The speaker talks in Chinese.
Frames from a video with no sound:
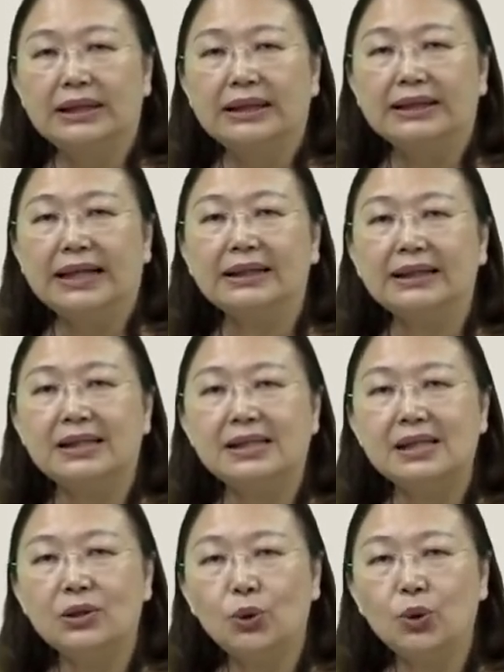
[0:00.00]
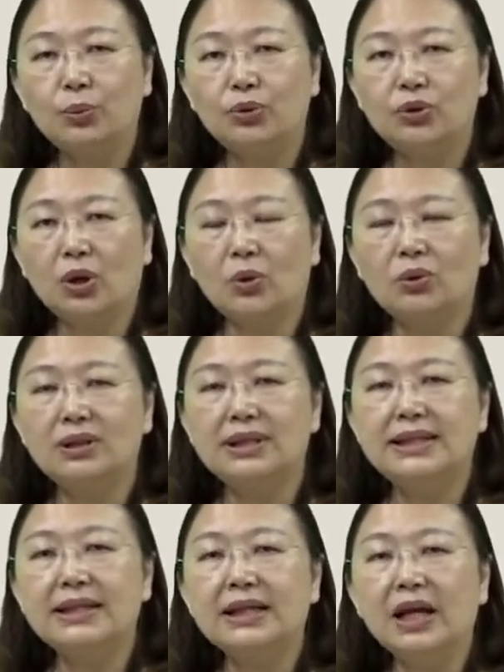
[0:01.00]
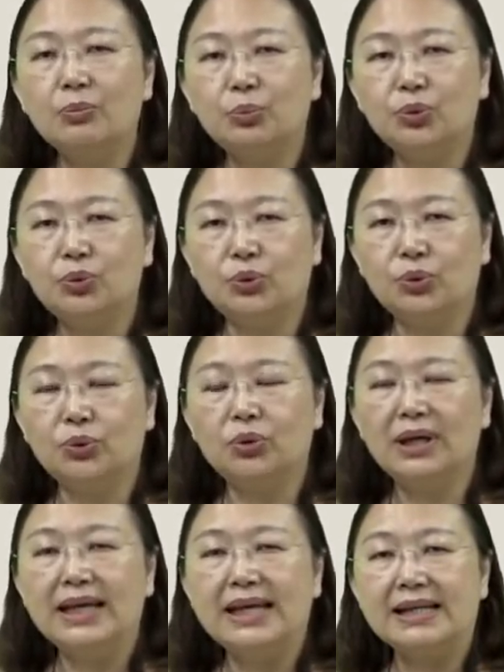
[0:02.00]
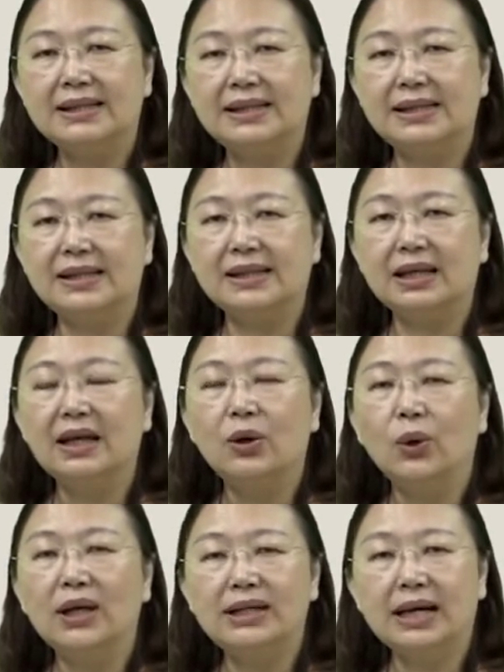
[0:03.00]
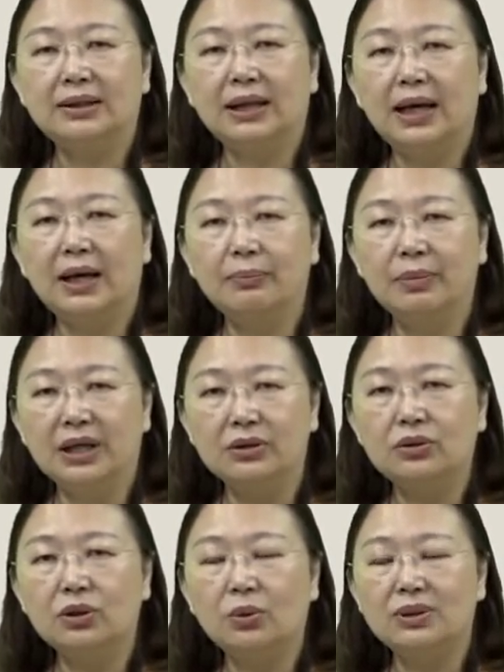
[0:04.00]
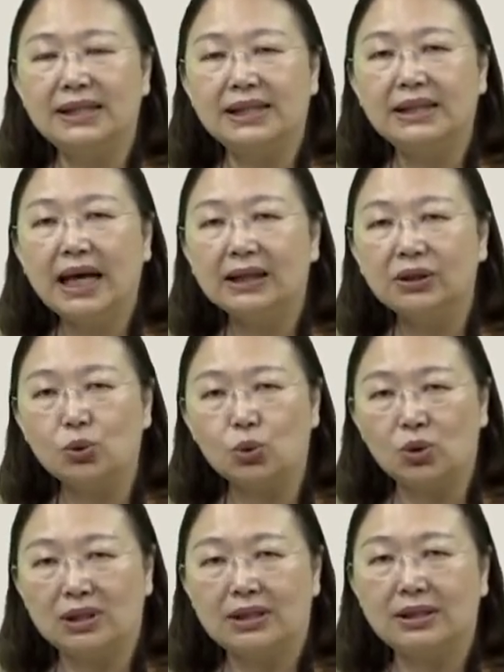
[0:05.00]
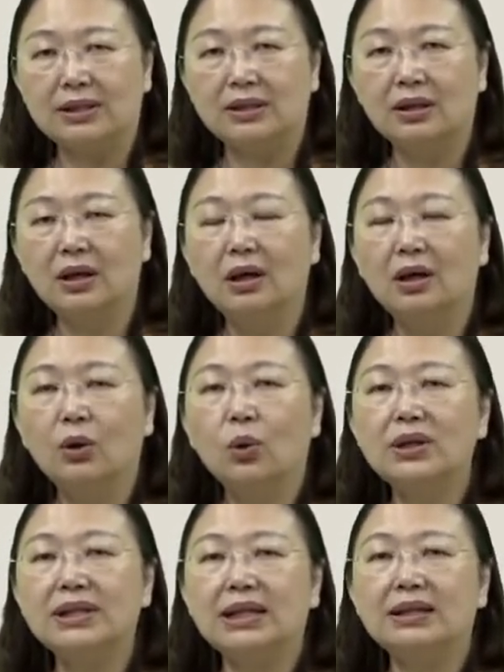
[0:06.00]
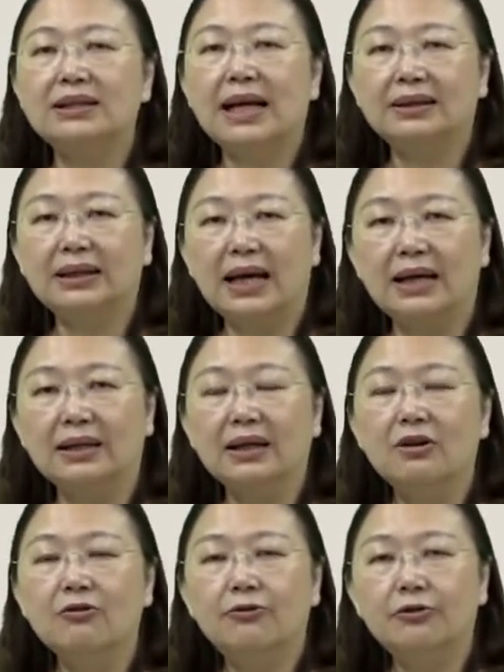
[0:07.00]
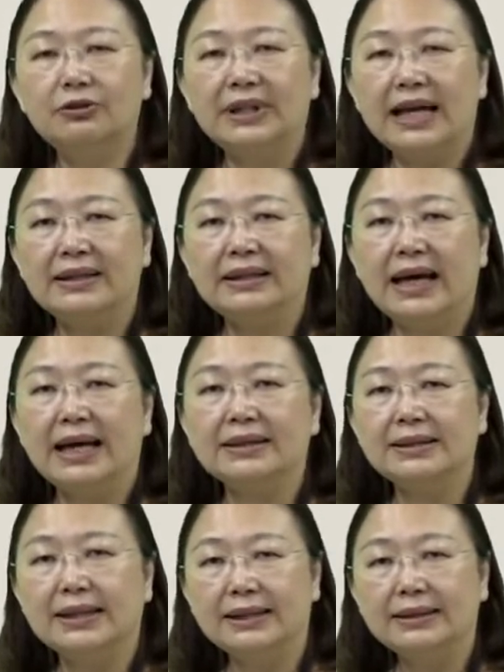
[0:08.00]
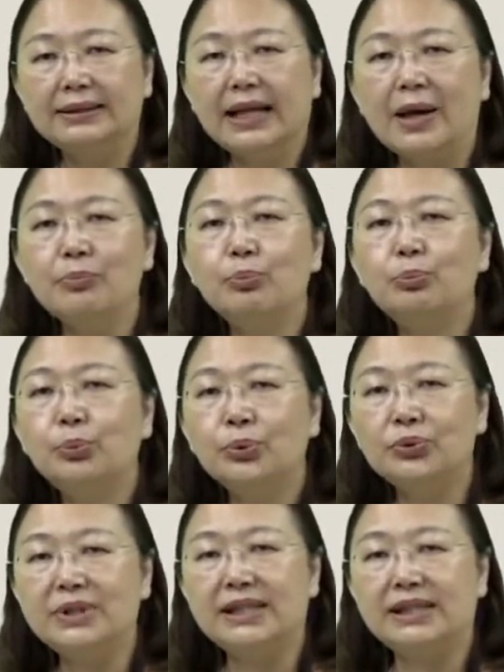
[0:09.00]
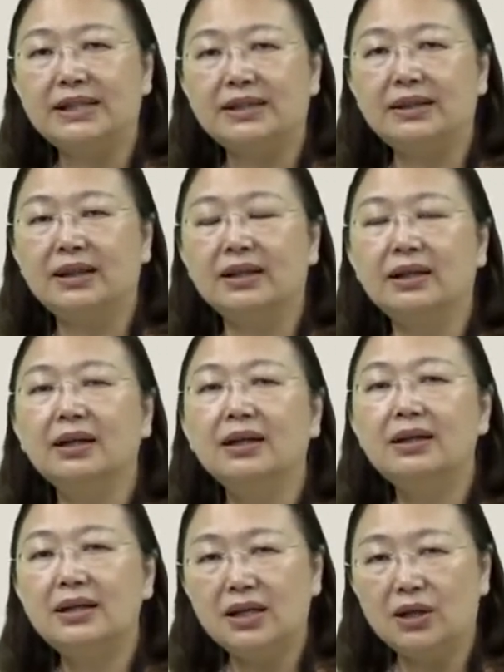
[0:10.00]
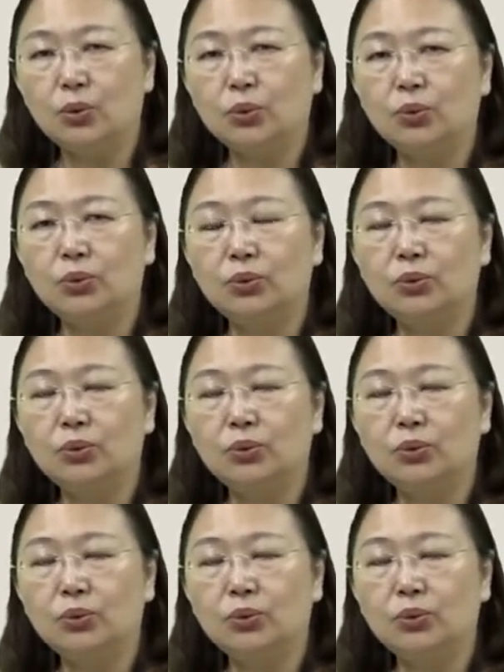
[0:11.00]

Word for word: 他的思虑不周、经验不足，因此会让他蒙受极大的损失，或者让他负担他承担不起的义务？